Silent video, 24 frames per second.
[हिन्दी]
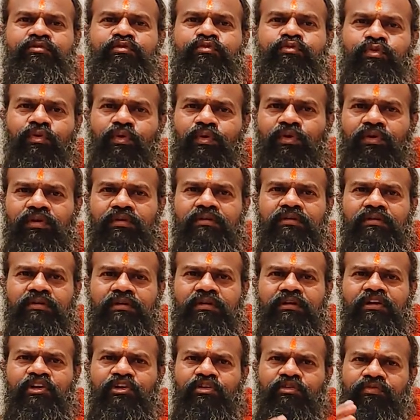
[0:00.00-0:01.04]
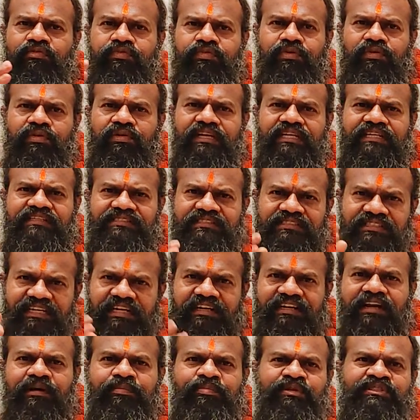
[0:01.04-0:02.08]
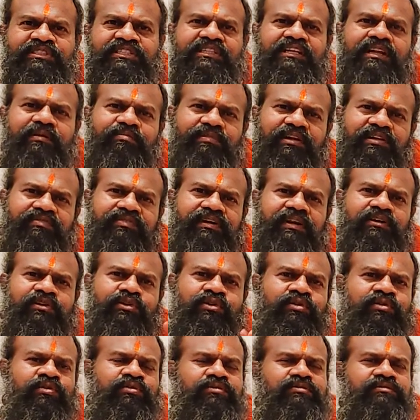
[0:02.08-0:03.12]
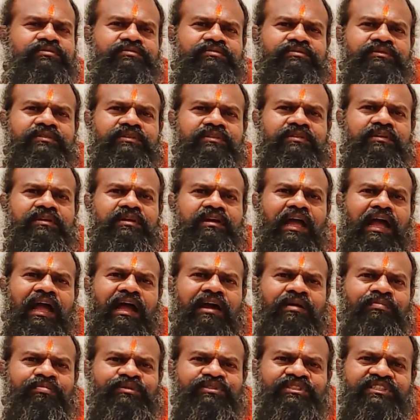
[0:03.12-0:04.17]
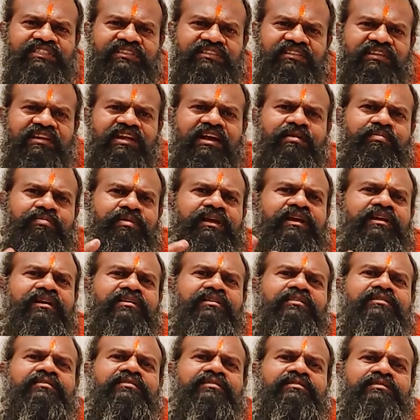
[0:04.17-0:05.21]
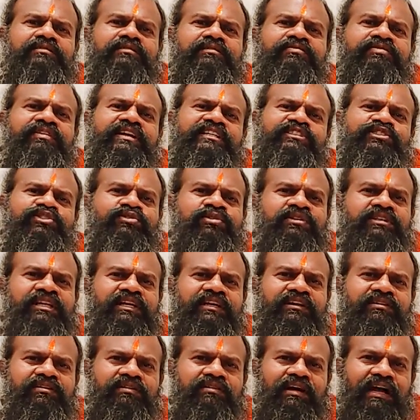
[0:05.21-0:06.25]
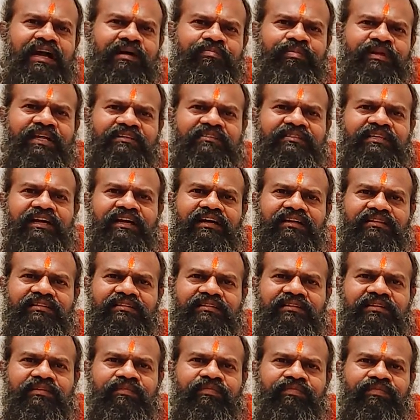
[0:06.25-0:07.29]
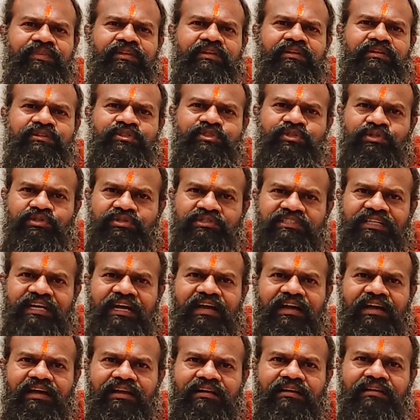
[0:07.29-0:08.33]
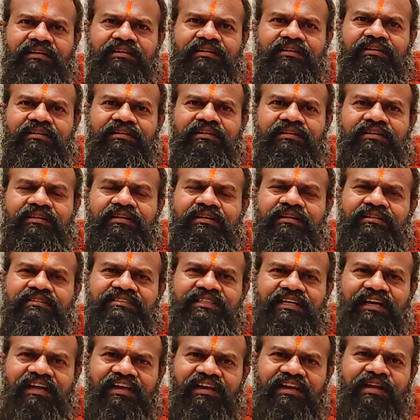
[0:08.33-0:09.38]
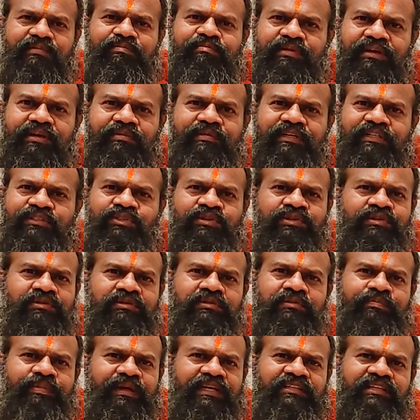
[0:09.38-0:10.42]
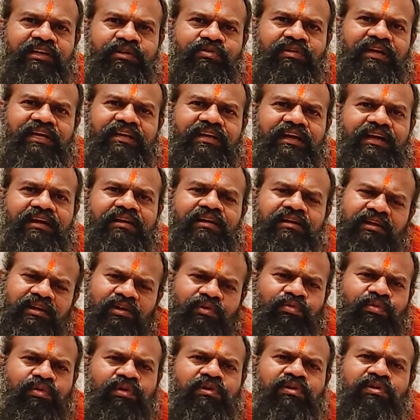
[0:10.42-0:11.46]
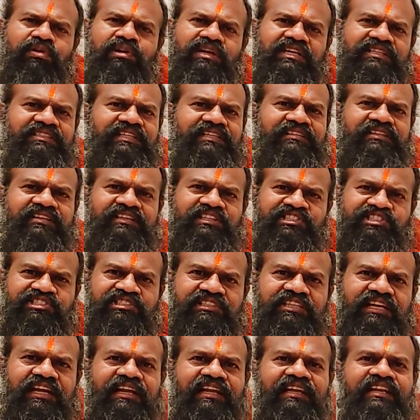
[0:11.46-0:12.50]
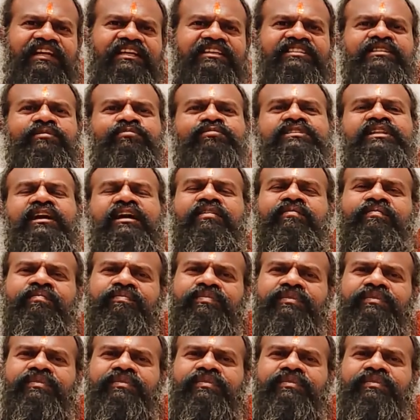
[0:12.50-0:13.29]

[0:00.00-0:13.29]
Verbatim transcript: फोर फोर इज़ डेड अपोजिट नंबर फॉर टू आप जितना भी फ्रेंड्स को देखो आपके साथ जो चार चार नंबर में जो पैदा हुआ है ना उन लोगों के साथ रिश्ता ही नहीं जमता